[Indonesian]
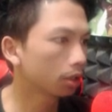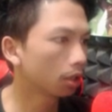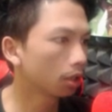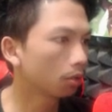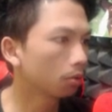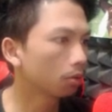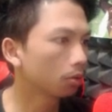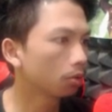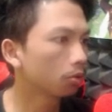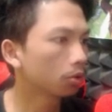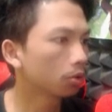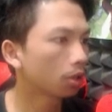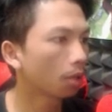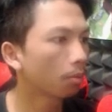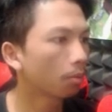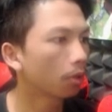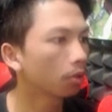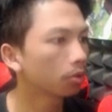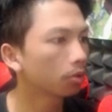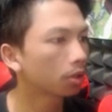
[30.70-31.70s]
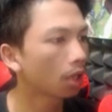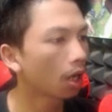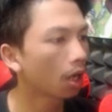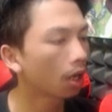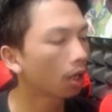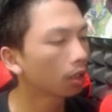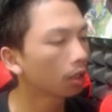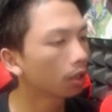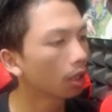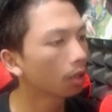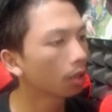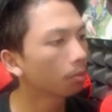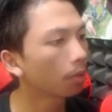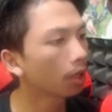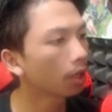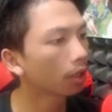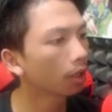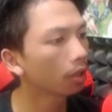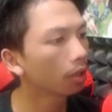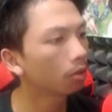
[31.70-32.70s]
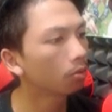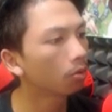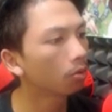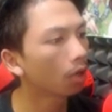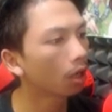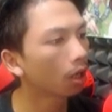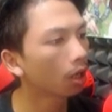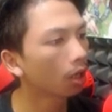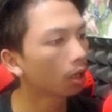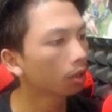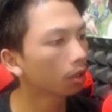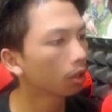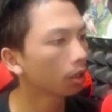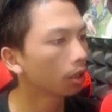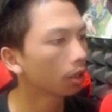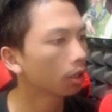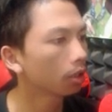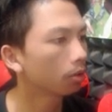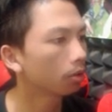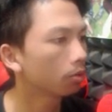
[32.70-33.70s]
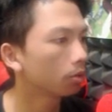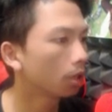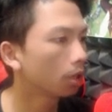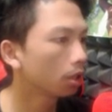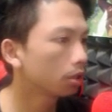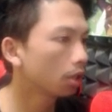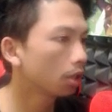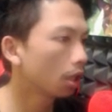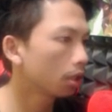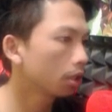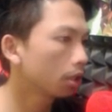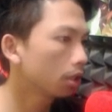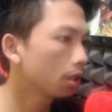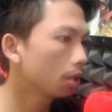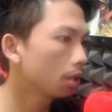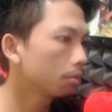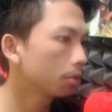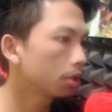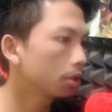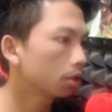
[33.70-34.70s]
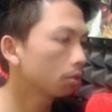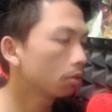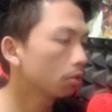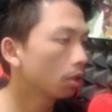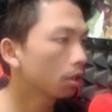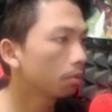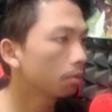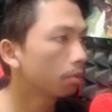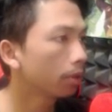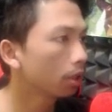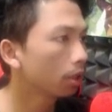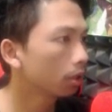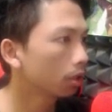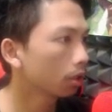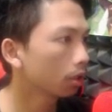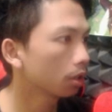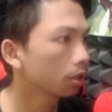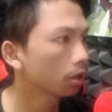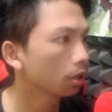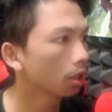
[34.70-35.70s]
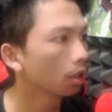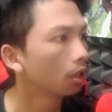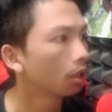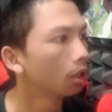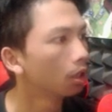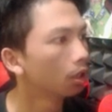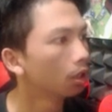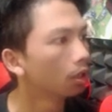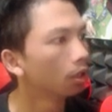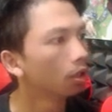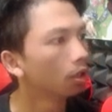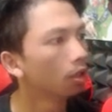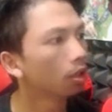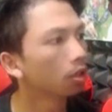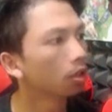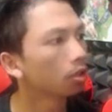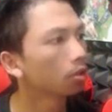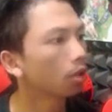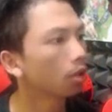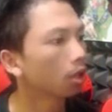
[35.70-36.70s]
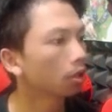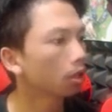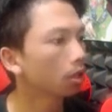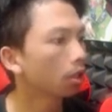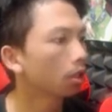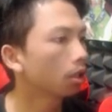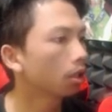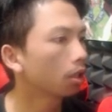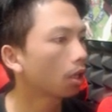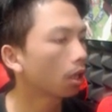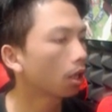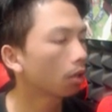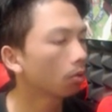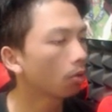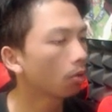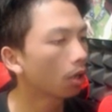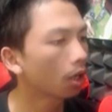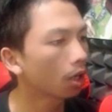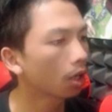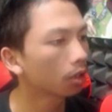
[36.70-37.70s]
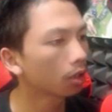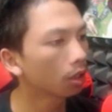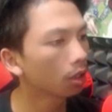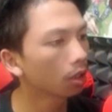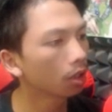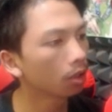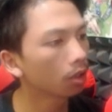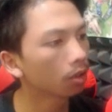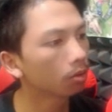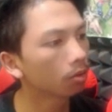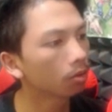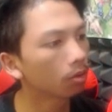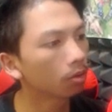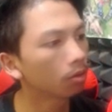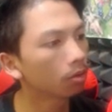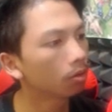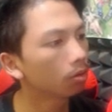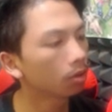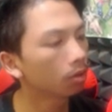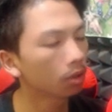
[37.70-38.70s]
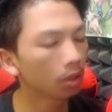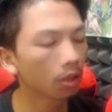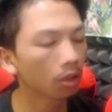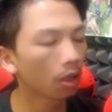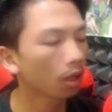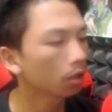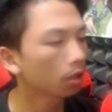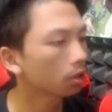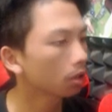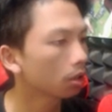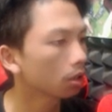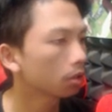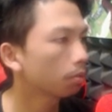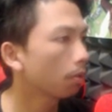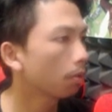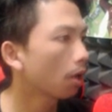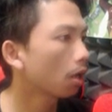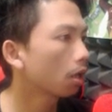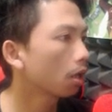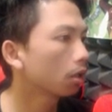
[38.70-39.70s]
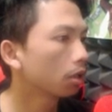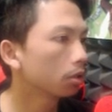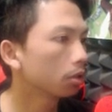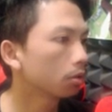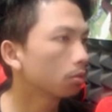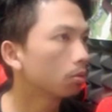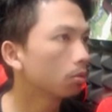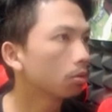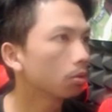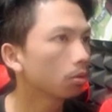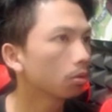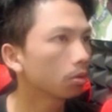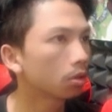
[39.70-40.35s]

Nah, utam, usahakan kalian pakai dua karakter ini udah jadi dan bisa udah dibuild ya guys ya. Soalnya ini kar dua karakter ini tier SS parah guys untuk